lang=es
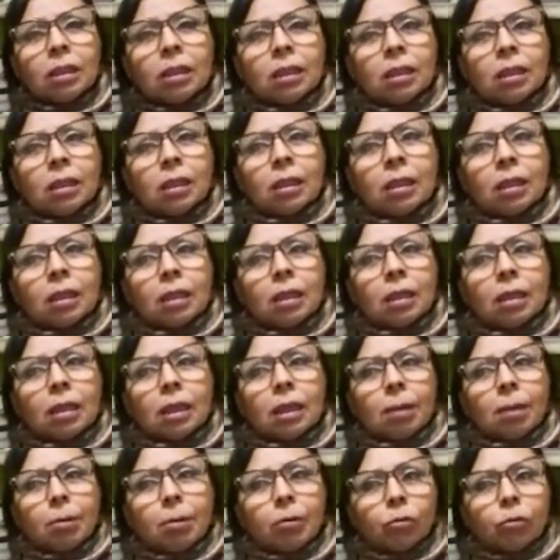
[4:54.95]
que
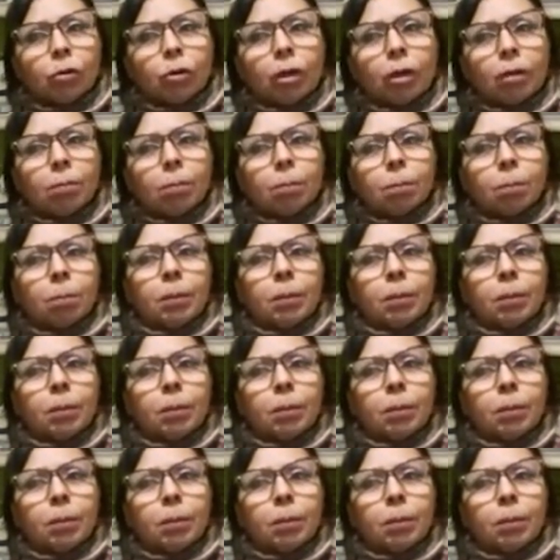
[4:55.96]
la persona